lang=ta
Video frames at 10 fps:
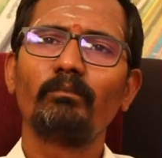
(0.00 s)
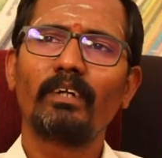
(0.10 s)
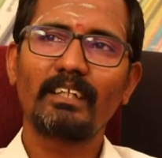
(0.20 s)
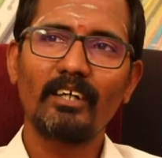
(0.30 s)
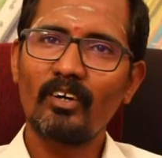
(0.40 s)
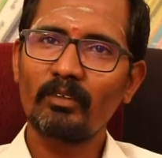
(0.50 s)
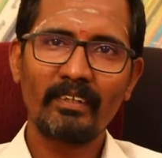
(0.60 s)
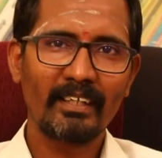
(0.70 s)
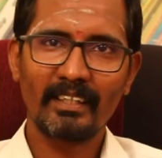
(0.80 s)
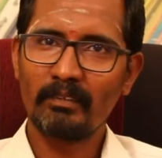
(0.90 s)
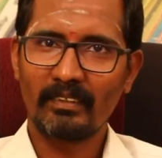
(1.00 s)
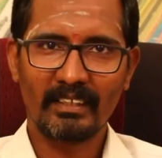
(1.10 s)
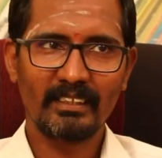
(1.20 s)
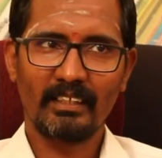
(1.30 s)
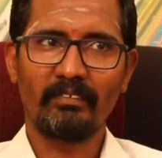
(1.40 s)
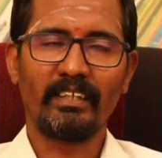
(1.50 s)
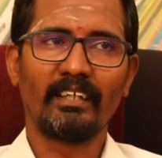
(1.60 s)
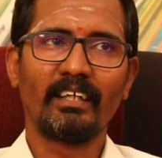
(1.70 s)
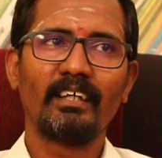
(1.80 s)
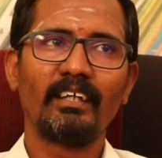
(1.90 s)
பட் கவர்மெண்ட் என்ன பண்ணுது
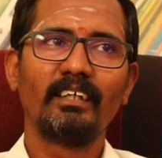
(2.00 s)
அப்படின்னா